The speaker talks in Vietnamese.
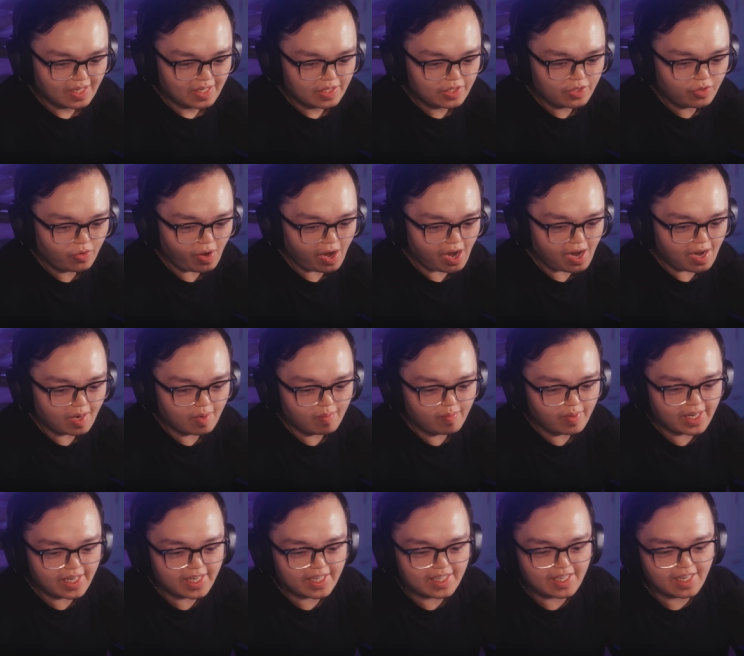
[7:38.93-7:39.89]
You are
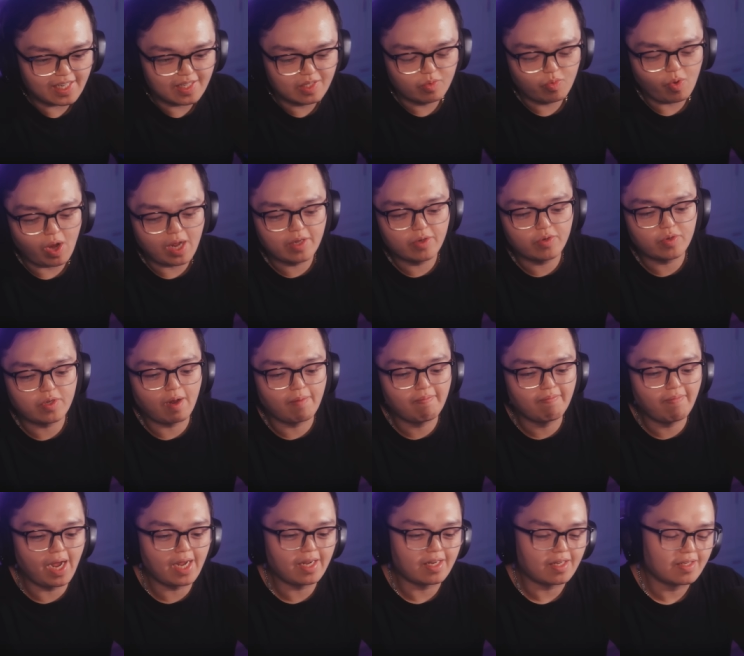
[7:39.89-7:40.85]
American, why you come
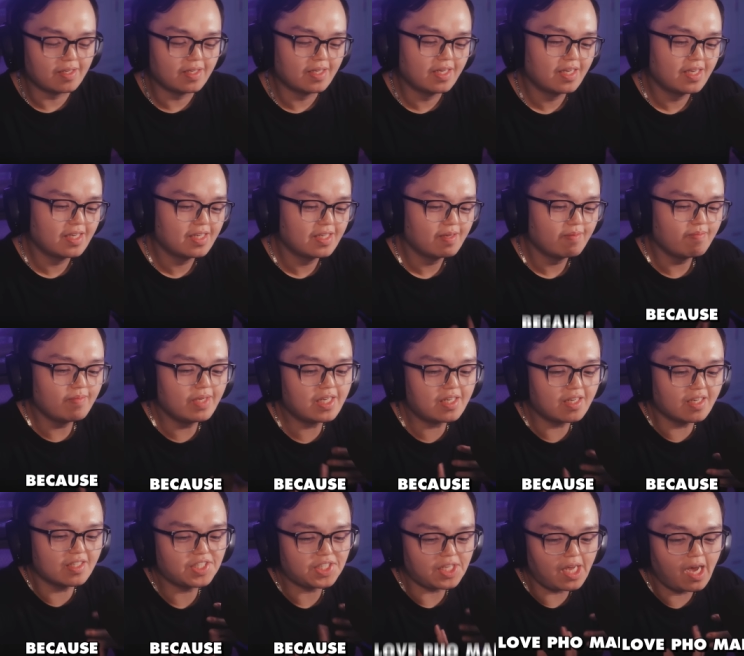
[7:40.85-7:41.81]
back?
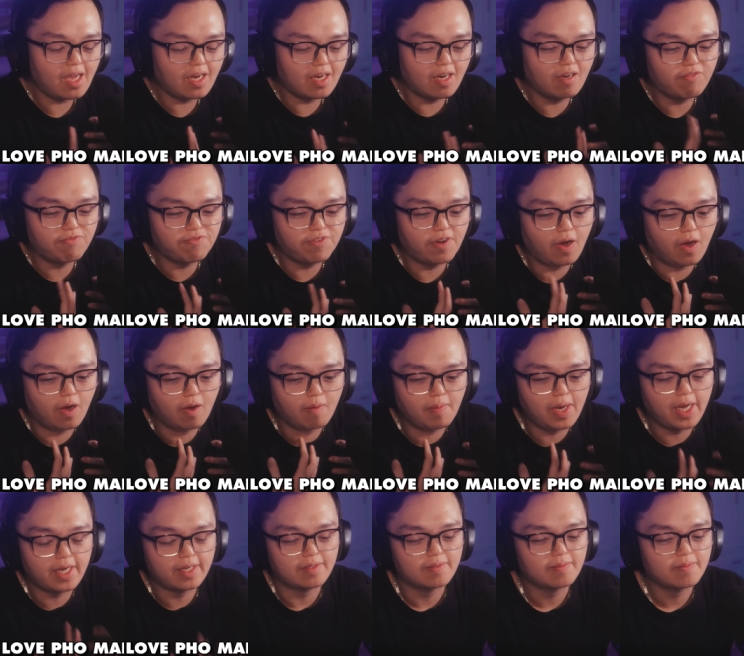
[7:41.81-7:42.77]
Because I love pho,
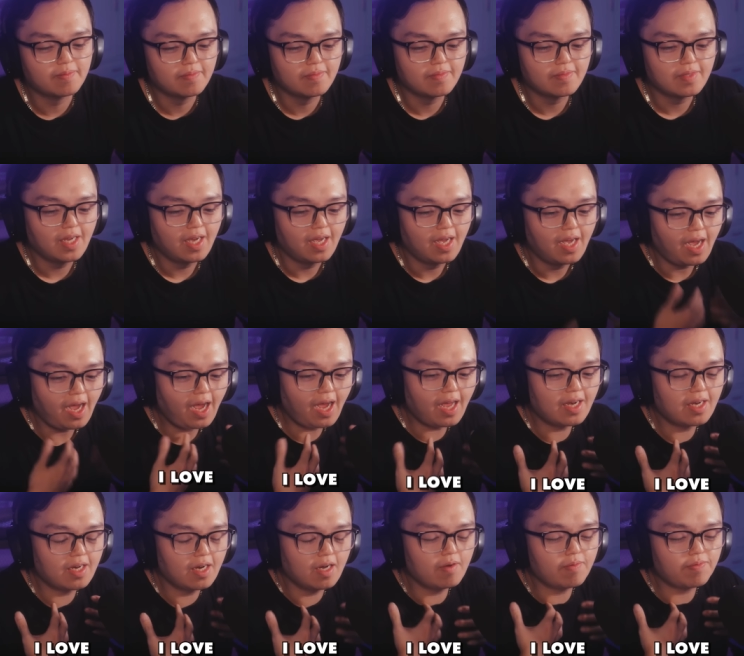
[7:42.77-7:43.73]
man. I
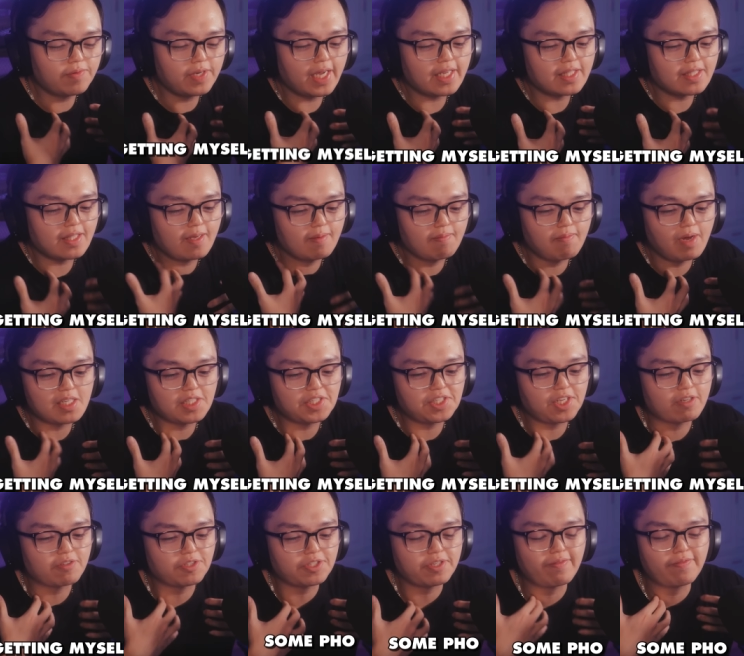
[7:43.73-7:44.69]
love getting
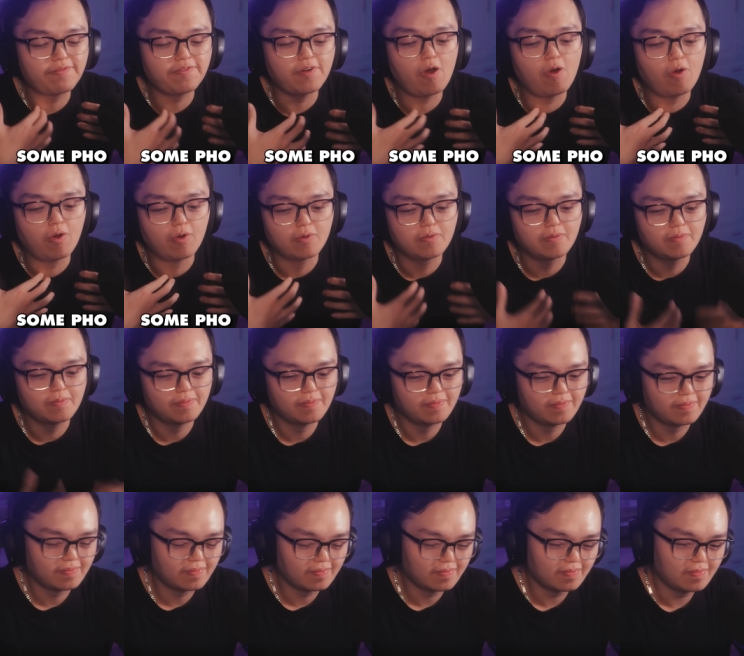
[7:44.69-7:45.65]
myself some pho.
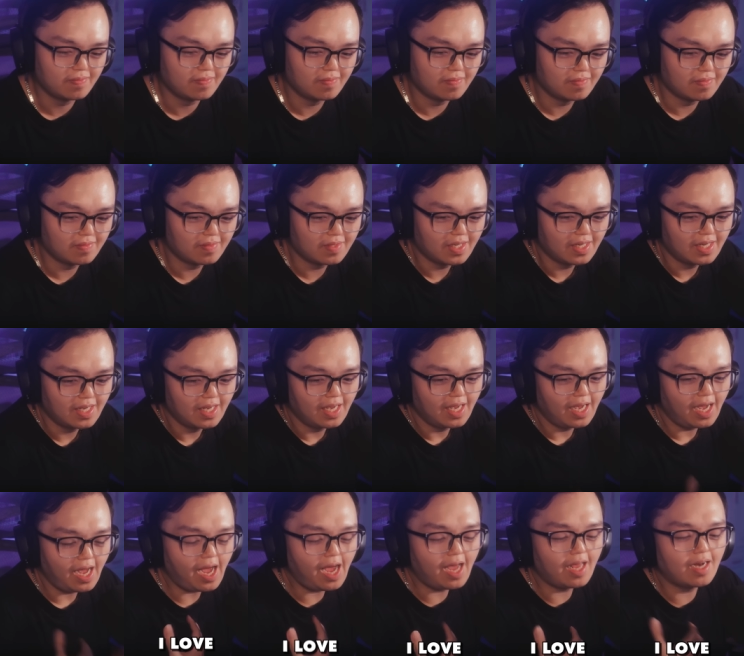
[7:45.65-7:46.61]

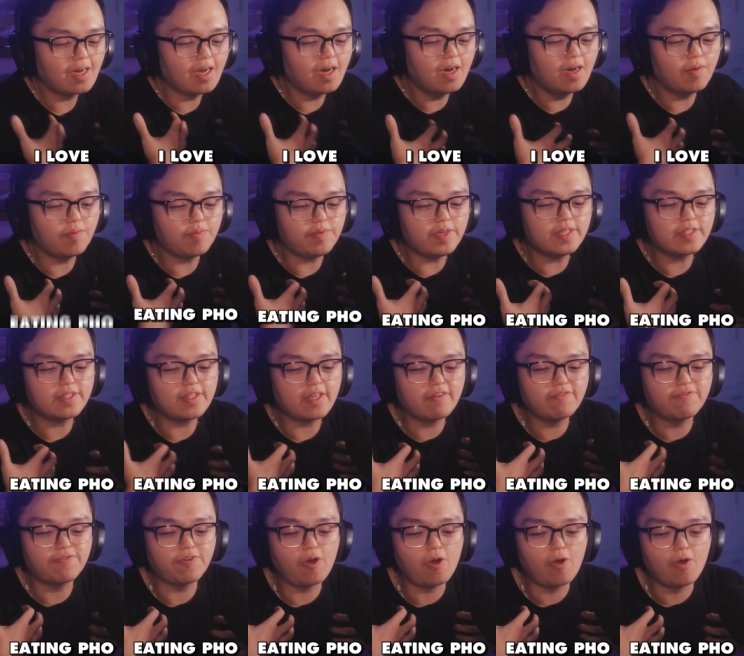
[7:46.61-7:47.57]
I love eating
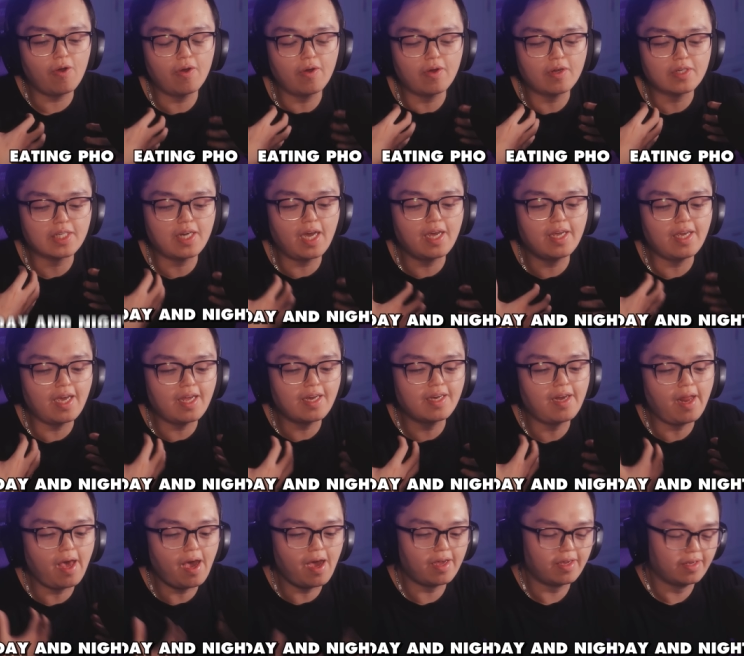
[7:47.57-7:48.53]
pho day and
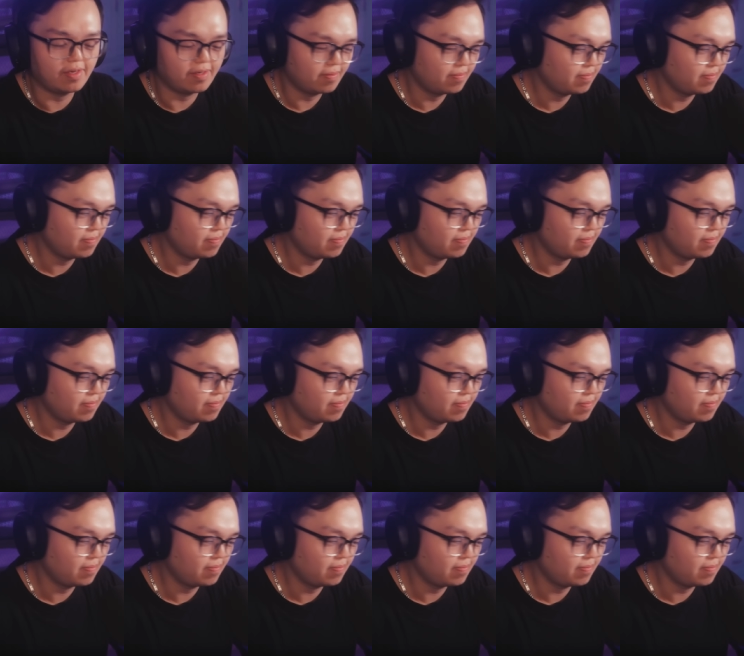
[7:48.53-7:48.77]
night.